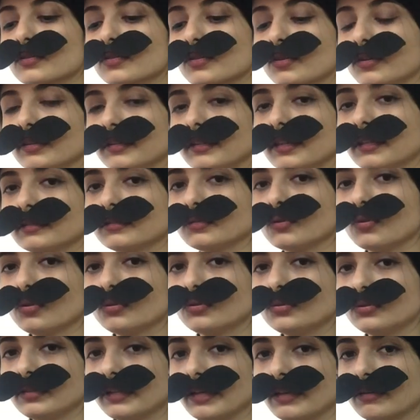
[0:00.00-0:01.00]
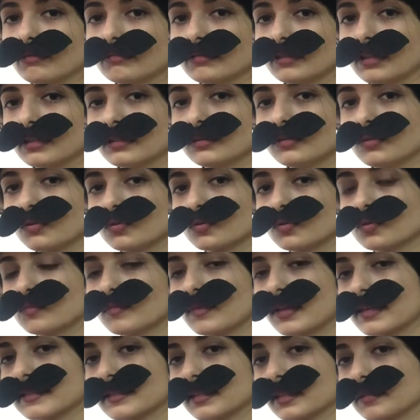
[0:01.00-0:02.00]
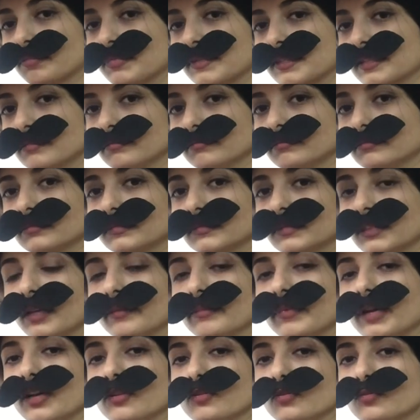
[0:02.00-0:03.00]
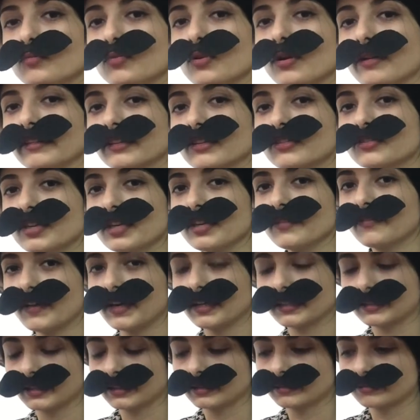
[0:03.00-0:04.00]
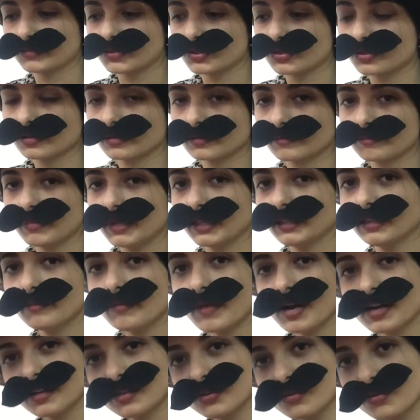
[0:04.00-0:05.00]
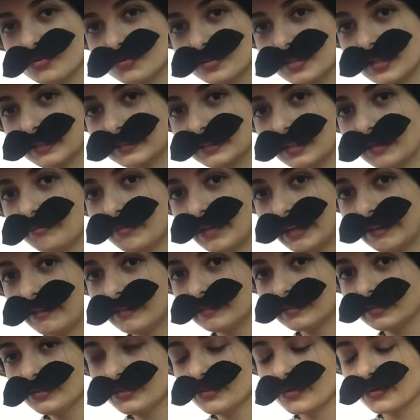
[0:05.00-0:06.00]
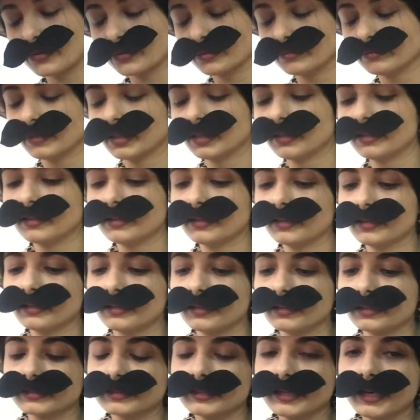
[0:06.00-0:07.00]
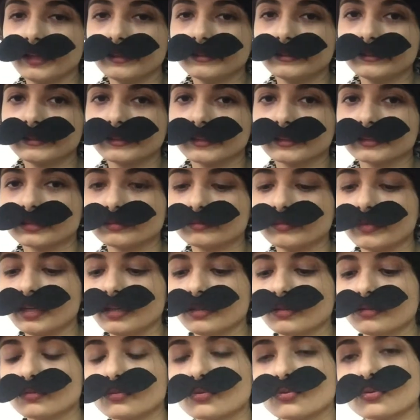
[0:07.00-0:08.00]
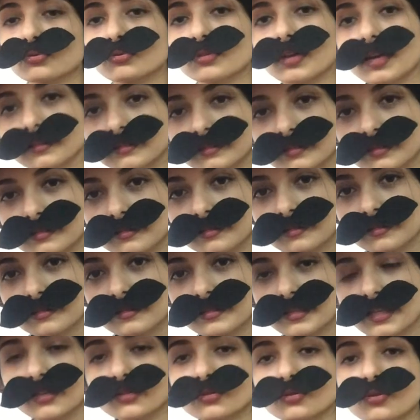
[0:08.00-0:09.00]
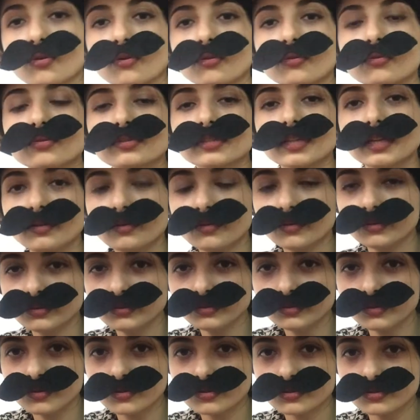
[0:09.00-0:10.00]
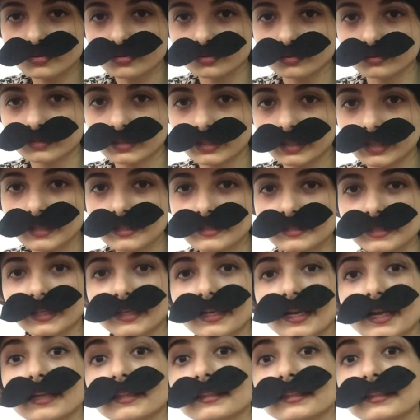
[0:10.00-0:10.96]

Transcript: Sonra ödüller onların dokunulmazlık bizim. Tabi Acun bu arada şeyi fark etmiş. Bana bakıyor zaten ben anlıyorum. Geldi yanıma üstad sen çok güzel oynuyorsun. Sen